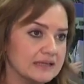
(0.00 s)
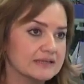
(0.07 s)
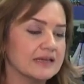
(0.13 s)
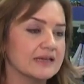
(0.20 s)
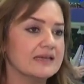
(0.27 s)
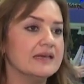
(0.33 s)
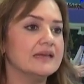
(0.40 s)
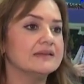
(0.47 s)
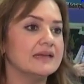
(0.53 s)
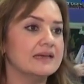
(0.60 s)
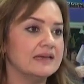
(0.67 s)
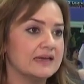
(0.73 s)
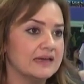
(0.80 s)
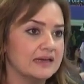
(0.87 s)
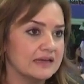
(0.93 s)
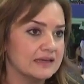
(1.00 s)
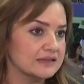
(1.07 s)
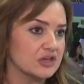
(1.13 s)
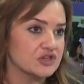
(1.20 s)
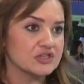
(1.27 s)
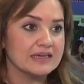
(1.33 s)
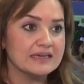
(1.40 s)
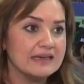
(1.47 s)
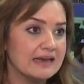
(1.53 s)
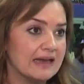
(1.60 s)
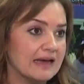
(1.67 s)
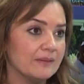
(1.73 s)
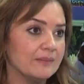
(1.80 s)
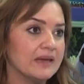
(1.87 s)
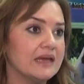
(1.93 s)
طريقه تشغيل
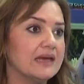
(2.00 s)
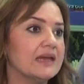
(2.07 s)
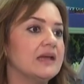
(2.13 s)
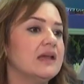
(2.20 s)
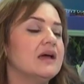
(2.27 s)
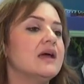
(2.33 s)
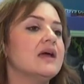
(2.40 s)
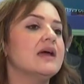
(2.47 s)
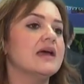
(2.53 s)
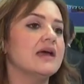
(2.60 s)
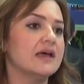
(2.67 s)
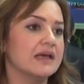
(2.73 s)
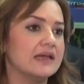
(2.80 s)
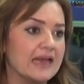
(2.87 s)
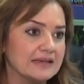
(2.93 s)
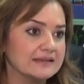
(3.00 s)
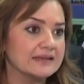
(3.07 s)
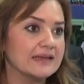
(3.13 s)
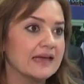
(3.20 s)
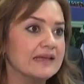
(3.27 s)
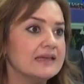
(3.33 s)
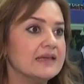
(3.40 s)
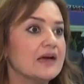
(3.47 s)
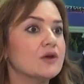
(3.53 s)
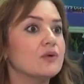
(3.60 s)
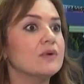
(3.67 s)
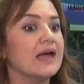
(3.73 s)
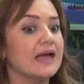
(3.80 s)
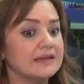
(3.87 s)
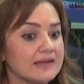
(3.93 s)
الاعمال آه، رح تتغير
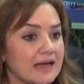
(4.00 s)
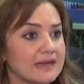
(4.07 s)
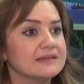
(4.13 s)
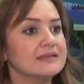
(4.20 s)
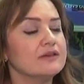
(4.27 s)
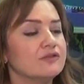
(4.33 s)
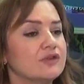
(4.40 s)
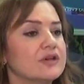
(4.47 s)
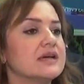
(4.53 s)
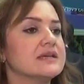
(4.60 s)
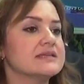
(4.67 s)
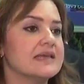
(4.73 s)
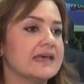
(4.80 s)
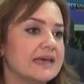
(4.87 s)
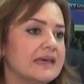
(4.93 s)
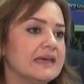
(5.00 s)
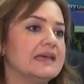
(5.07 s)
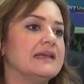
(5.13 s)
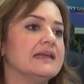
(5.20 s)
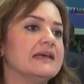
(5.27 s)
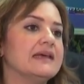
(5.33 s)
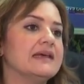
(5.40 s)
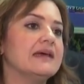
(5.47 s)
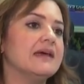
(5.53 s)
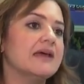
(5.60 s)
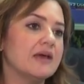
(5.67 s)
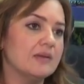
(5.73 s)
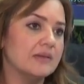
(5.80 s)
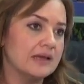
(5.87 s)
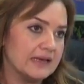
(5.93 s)
ورح تعطي فرص هائله
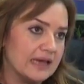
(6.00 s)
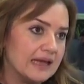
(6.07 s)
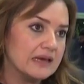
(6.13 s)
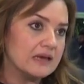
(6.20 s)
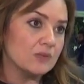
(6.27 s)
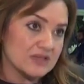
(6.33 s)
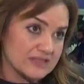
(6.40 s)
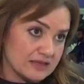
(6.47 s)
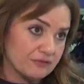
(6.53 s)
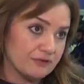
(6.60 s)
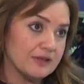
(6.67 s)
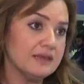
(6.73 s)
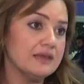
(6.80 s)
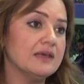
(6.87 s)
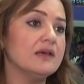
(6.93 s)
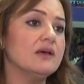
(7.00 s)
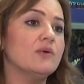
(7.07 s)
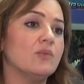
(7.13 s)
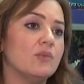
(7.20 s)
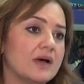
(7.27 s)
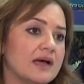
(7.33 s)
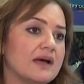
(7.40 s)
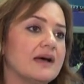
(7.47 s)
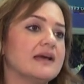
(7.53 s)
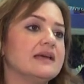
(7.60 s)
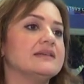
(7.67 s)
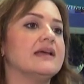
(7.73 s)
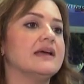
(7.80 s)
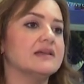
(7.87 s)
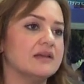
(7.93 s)
للوظيفيه
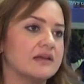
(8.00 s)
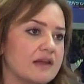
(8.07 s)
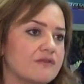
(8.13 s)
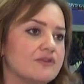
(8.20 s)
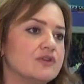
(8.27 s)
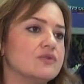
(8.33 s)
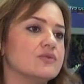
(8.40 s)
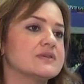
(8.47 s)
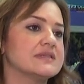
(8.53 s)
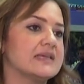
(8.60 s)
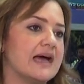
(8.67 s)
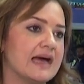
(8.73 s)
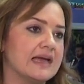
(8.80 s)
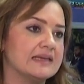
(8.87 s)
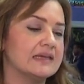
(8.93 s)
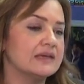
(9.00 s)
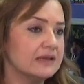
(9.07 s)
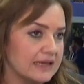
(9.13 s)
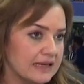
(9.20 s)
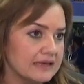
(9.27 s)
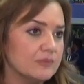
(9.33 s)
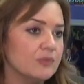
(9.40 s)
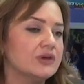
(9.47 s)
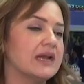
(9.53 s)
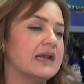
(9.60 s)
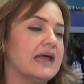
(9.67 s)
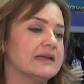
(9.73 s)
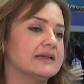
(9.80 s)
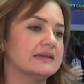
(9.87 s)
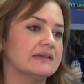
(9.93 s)
وايضا ريفينيوز عاليه اللي هي بكره
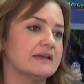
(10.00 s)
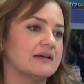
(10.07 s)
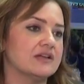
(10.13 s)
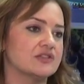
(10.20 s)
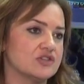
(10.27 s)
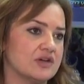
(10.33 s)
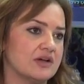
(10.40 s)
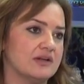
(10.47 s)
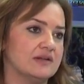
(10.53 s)
رح نطلقها ان شاء